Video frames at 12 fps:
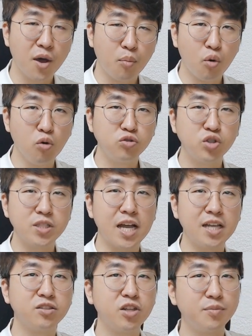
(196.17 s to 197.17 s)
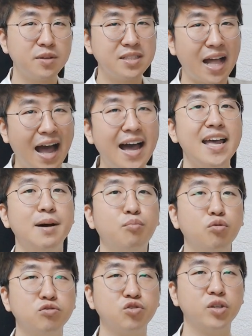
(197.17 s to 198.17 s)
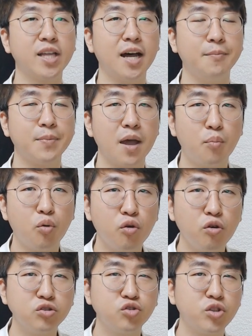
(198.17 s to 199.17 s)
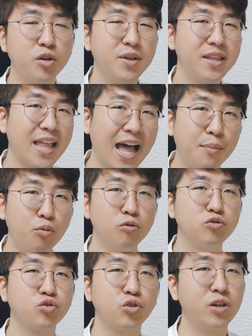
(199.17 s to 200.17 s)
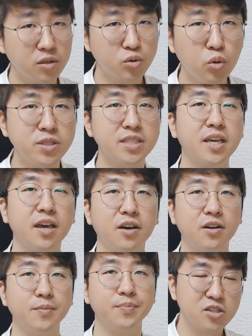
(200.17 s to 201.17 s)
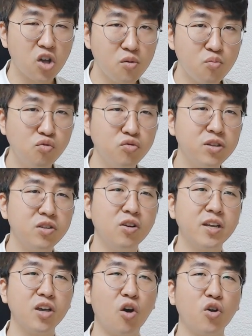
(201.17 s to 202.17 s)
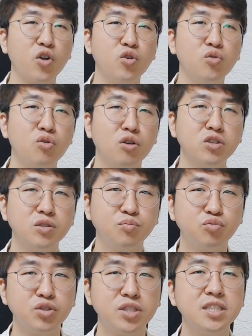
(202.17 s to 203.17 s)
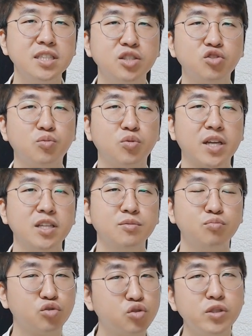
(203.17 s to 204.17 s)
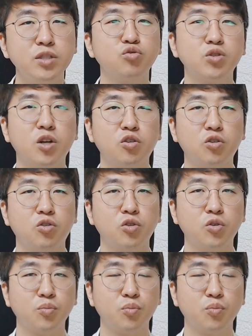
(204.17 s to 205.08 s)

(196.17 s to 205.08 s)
보여주지 않으려면 아예 안 보여주거나 보여주려면 다 보여주고요. 솔직해요. 성문을 열기 어려운 거는 무진일주보다는 무술일주라고